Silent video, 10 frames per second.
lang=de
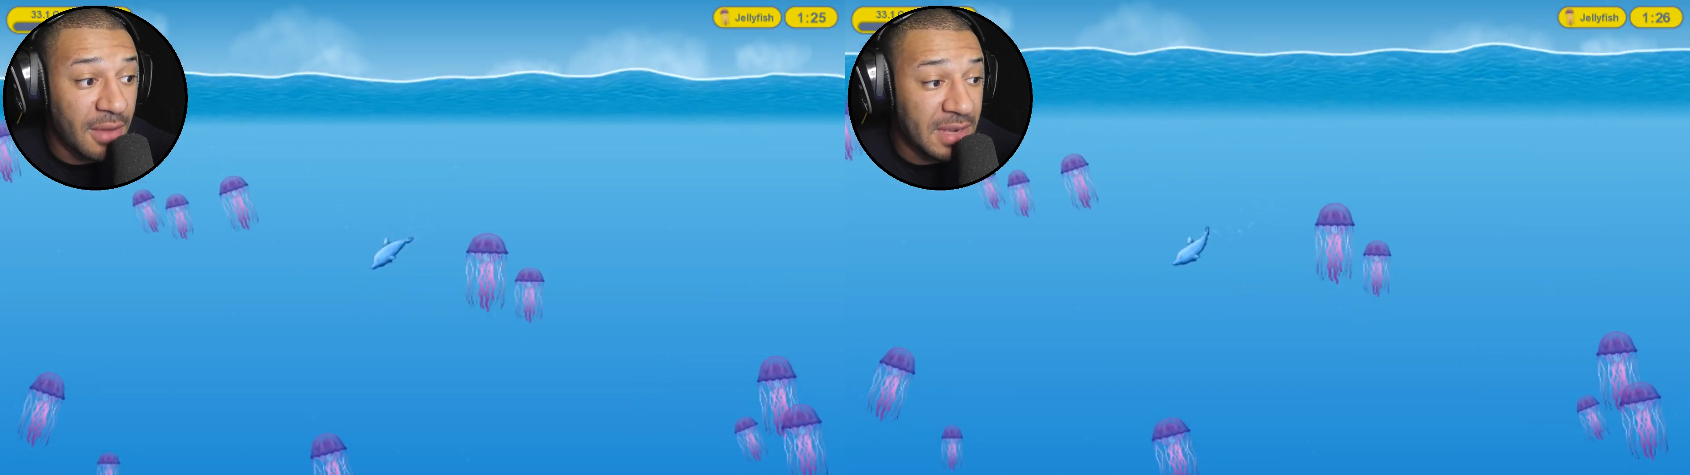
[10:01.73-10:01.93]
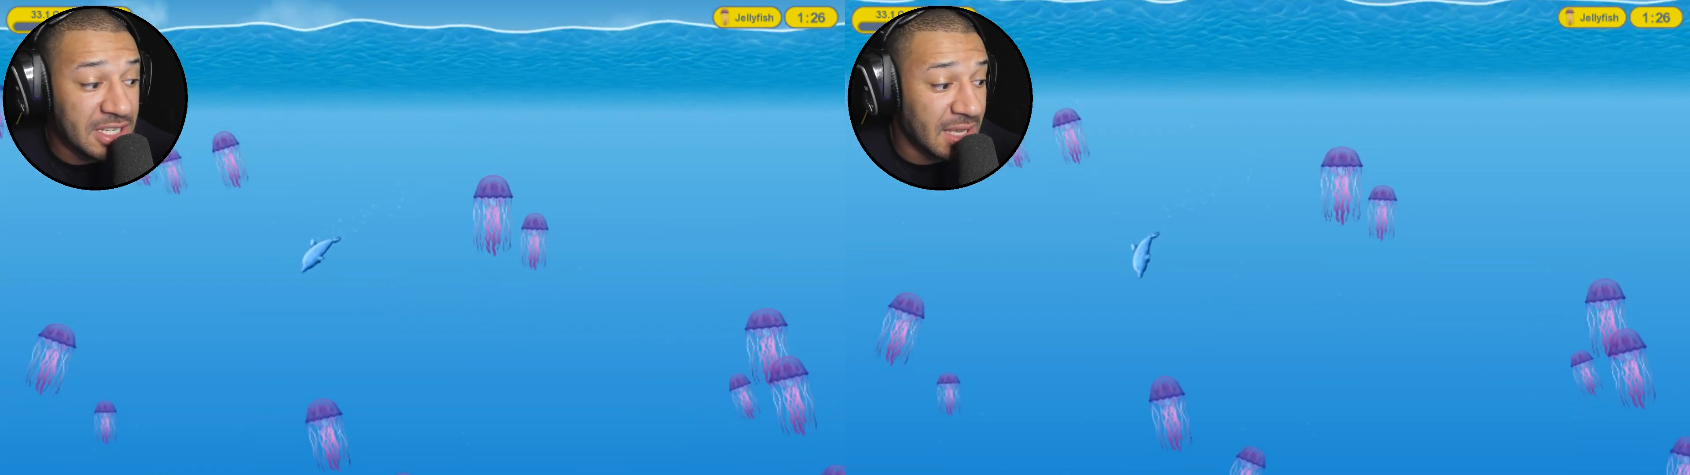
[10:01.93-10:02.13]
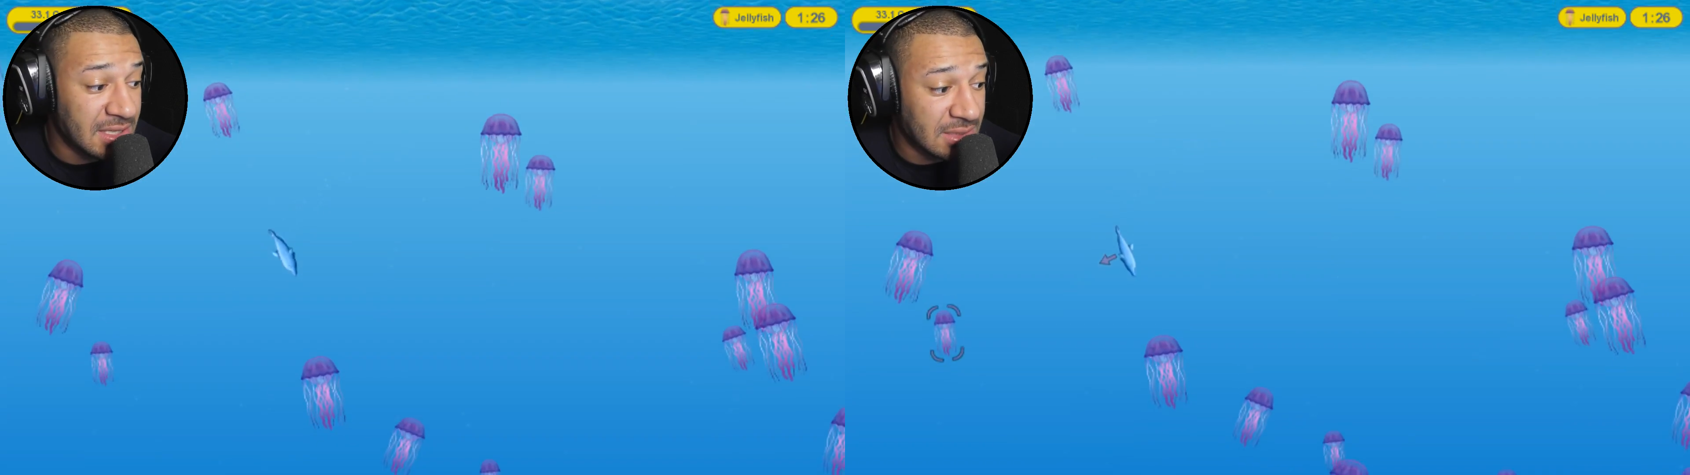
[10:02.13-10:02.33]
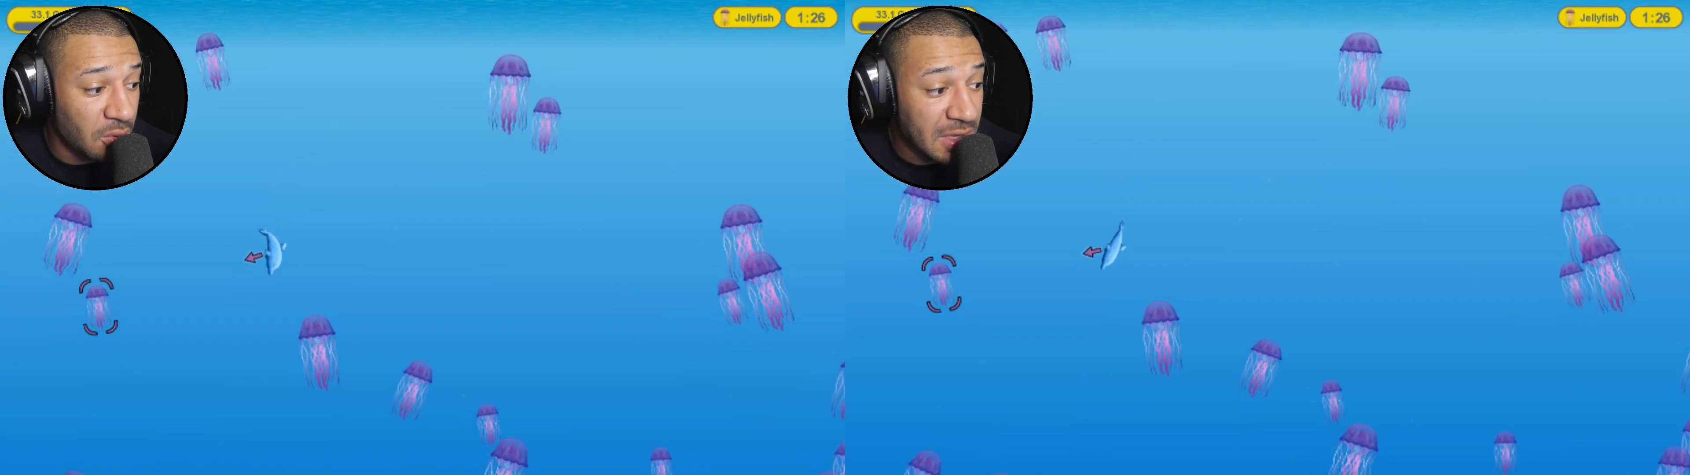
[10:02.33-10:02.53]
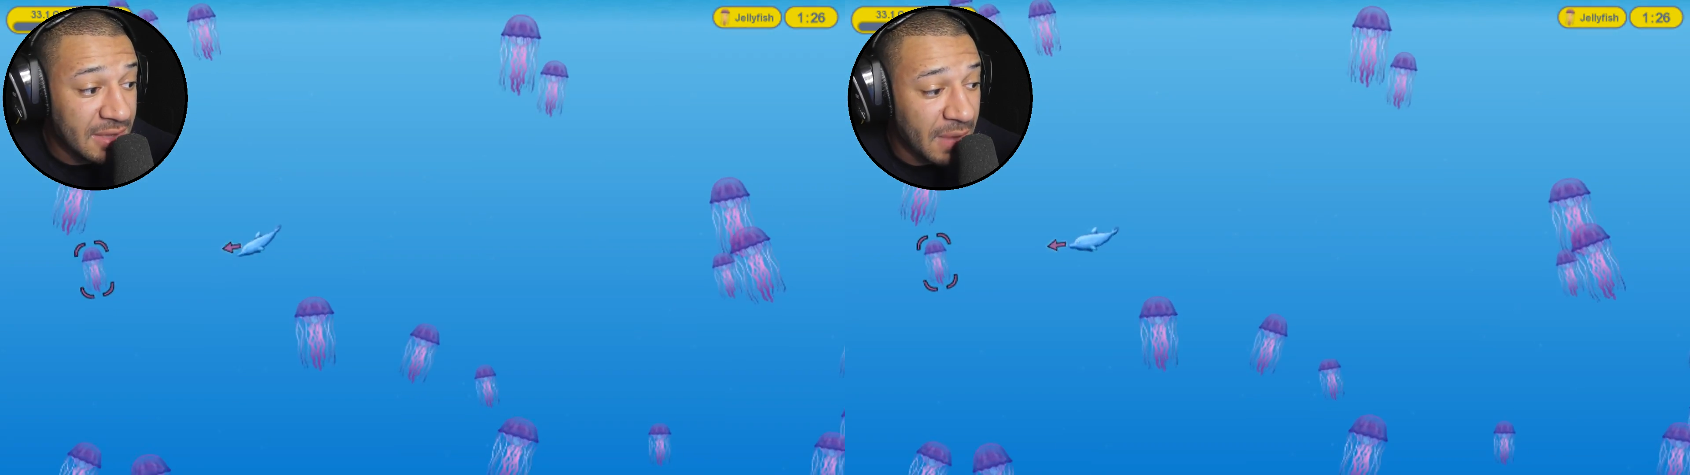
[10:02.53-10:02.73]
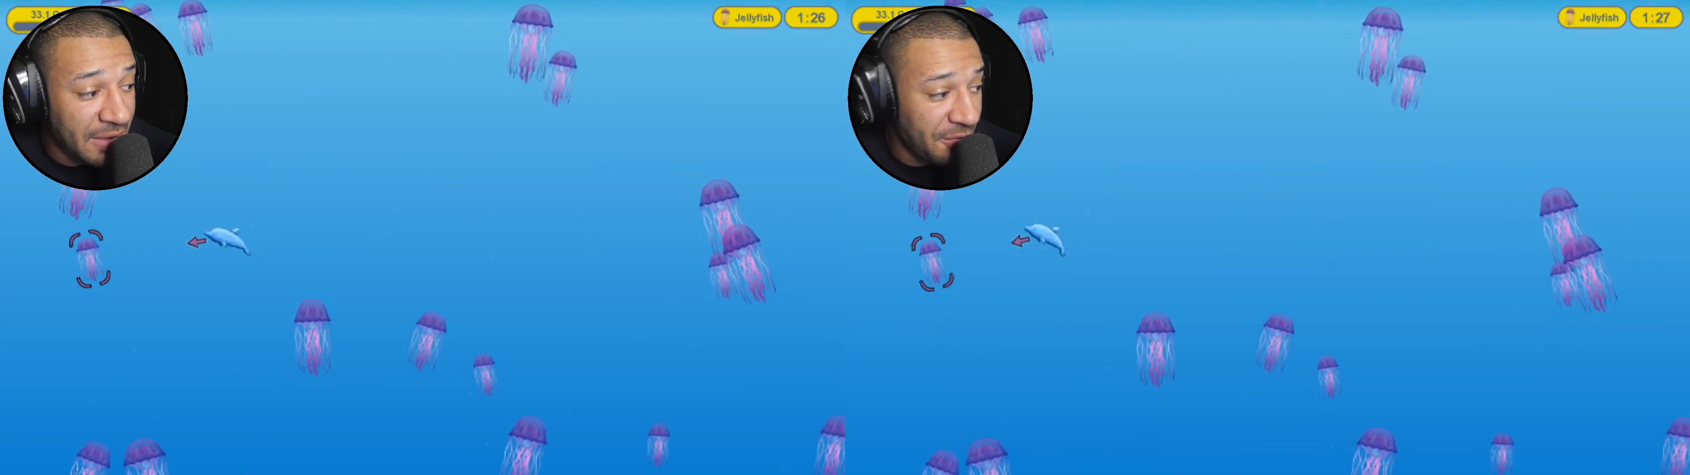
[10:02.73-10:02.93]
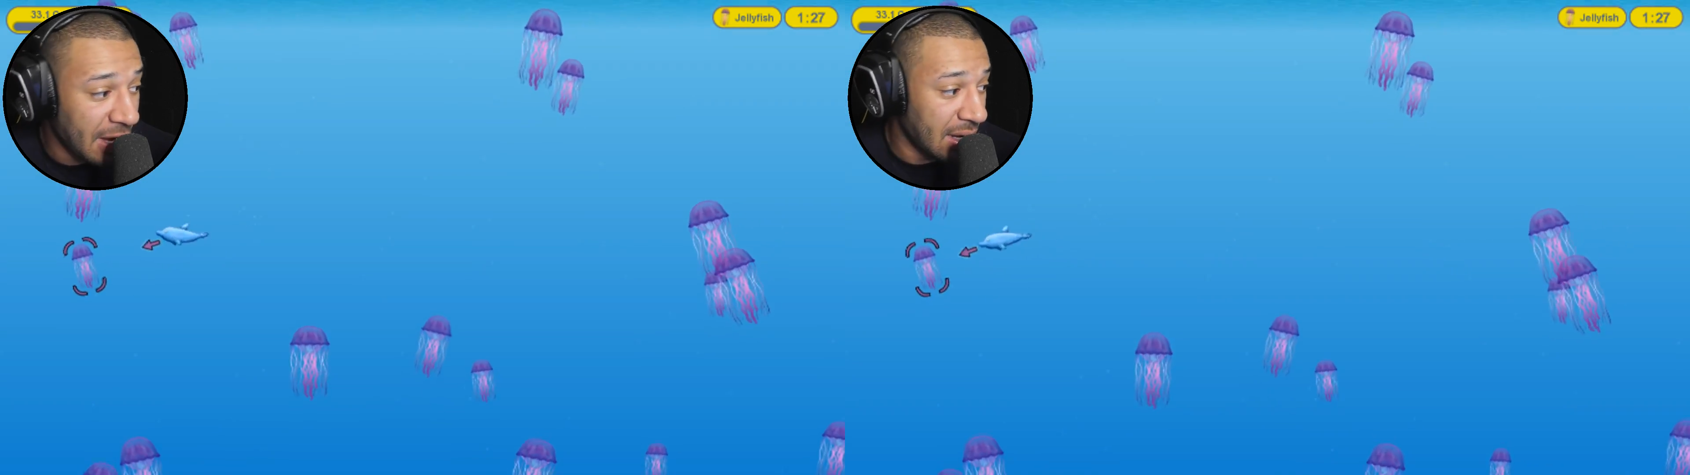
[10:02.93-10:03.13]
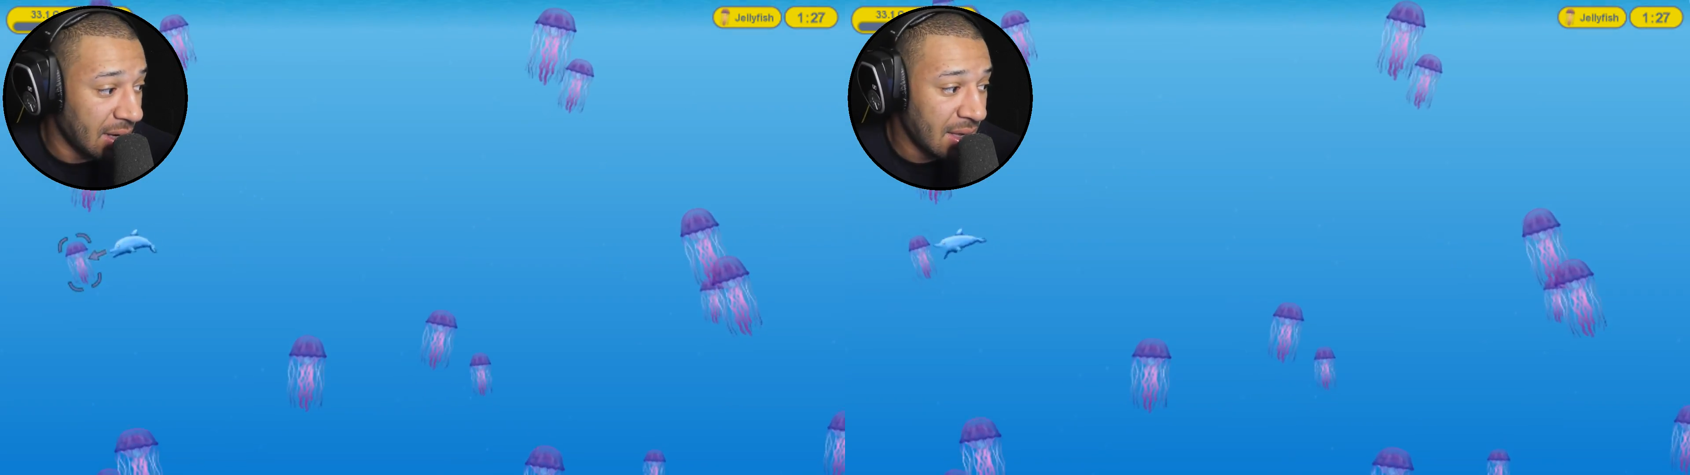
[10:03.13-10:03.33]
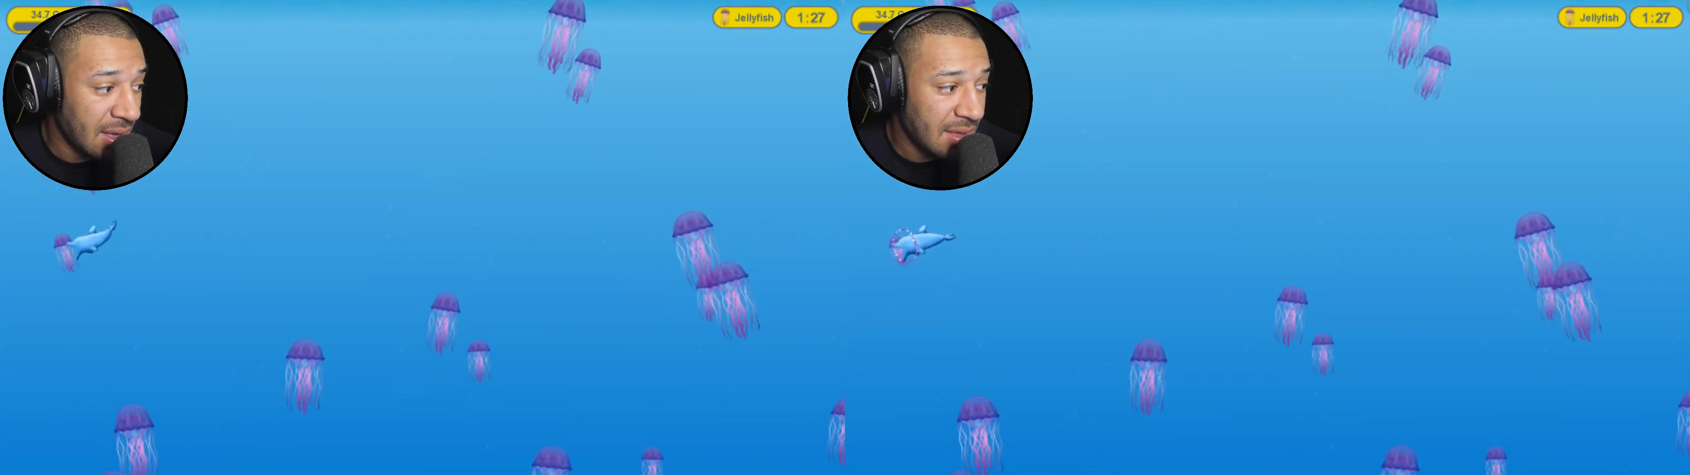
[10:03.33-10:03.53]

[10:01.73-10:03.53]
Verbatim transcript: können wir nicht essen. Unten mein Pfeil.